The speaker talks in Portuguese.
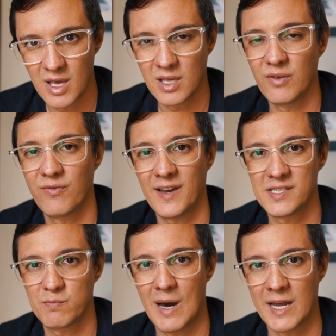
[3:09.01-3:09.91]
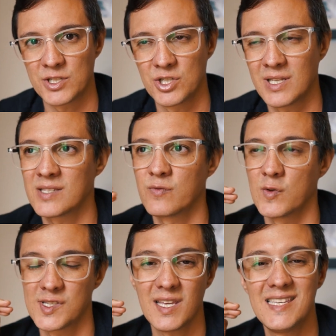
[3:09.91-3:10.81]
que faz parte, tá? Se
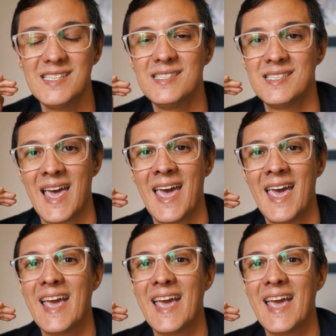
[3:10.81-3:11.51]
você quiser